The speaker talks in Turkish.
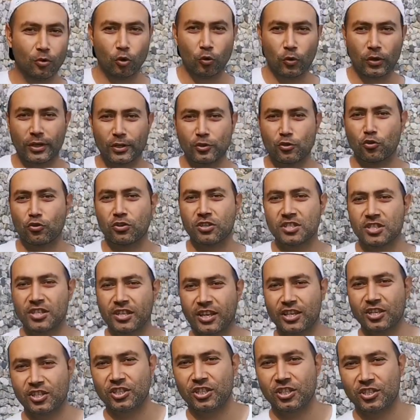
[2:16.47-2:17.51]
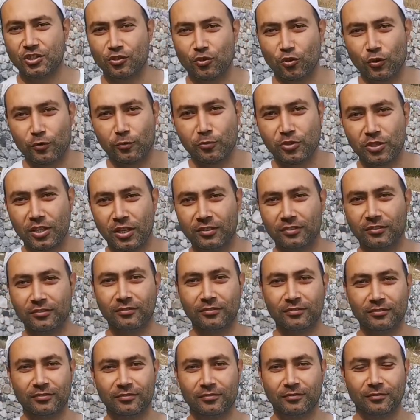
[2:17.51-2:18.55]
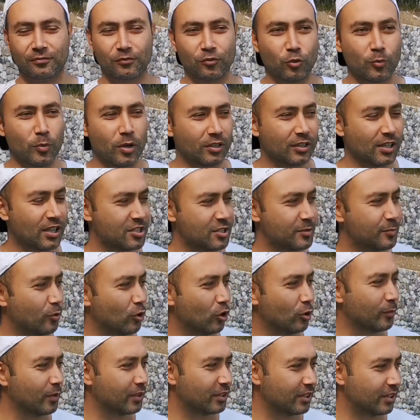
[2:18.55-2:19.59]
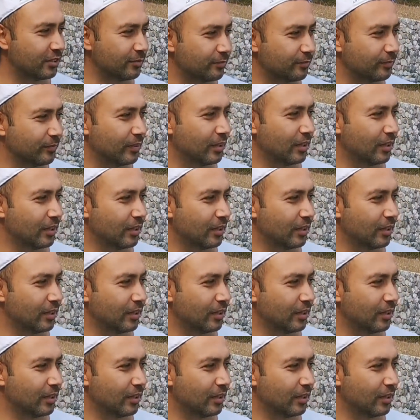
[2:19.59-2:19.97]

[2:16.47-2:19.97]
Onlar çok hızlı geçtiği için önümüzden vurmak nasip olmadı.